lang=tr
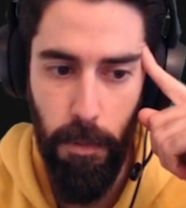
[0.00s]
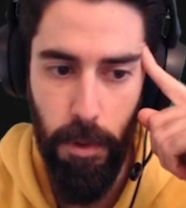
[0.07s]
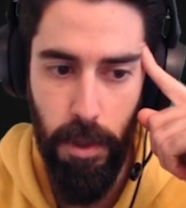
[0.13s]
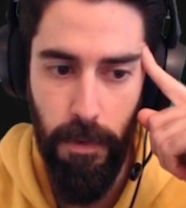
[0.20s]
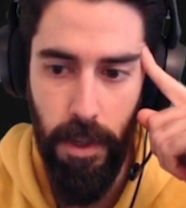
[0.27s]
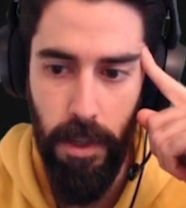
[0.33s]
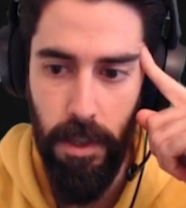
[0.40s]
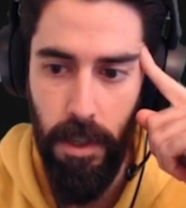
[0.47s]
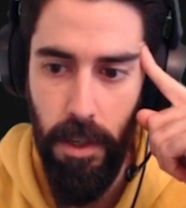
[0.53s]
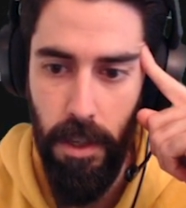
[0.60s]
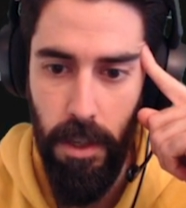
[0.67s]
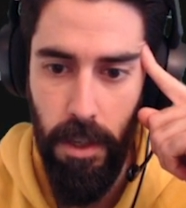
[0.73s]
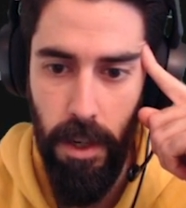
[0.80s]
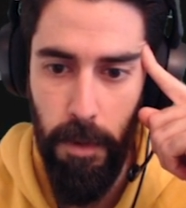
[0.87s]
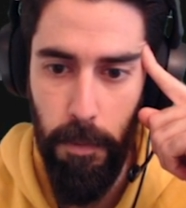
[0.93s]
O zaman
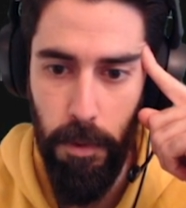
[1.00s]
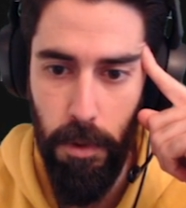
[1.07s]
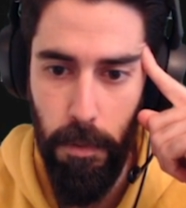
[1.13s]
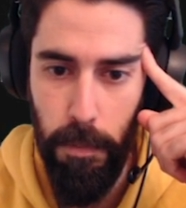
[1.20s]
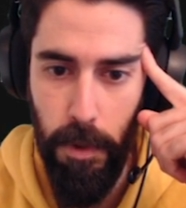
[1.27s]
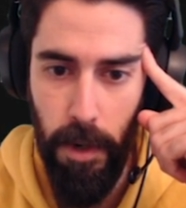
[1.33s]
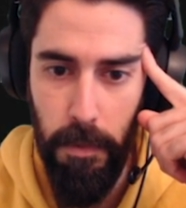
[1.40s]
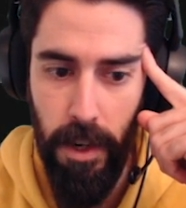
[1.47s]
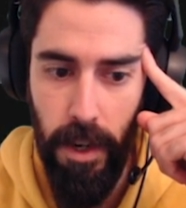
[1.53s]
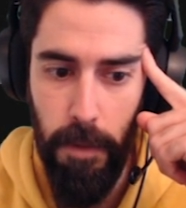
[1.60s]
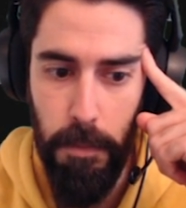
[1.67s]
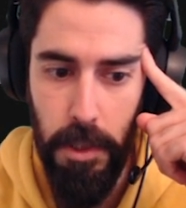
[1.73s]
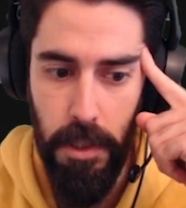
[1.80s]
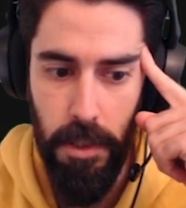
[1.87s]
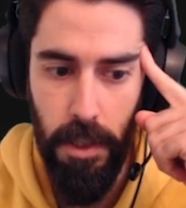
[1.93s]
Amazon Prime'den
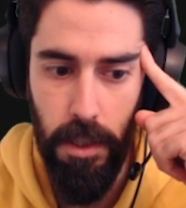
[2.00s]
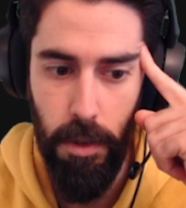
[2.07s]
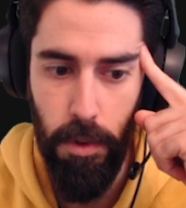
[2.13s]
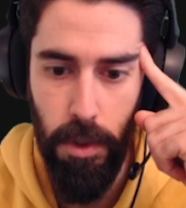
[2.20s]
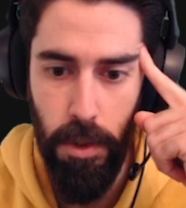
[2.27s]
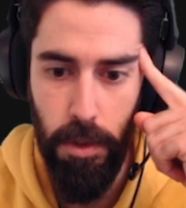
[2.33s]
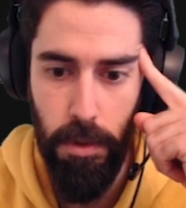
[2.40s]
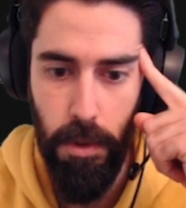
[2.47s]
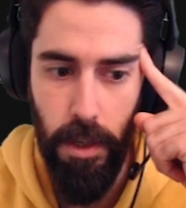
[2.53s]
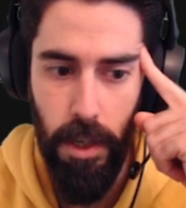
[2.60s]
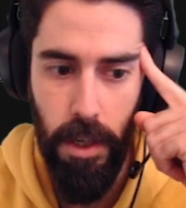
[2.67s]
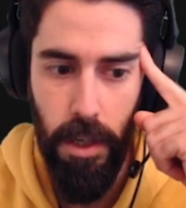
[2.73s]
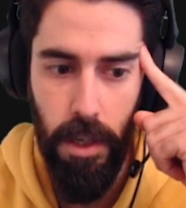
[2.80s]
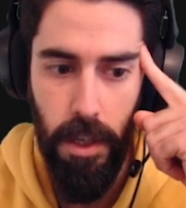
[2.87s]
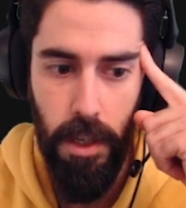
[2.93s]
almıştık zaten ücretsiz olarak.